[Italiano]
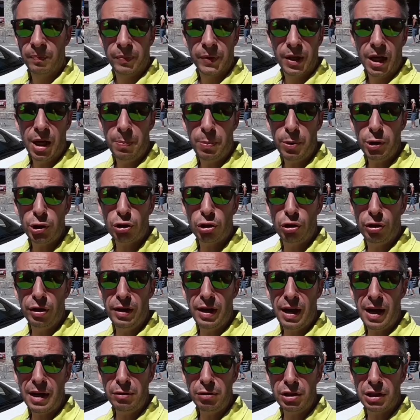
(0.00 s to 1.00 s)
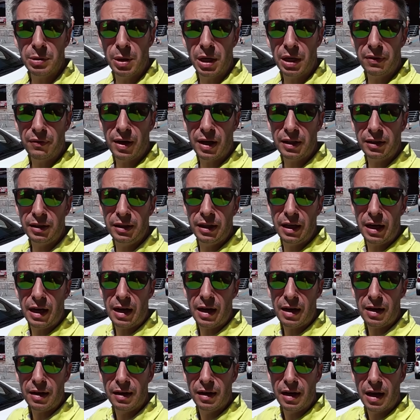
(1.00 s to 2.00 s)
e poi scollinando siamo arrivati
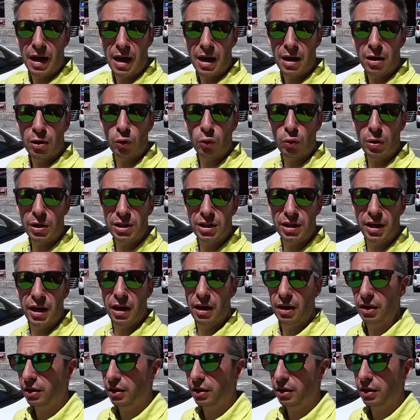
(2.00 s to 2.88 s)
a La Roisière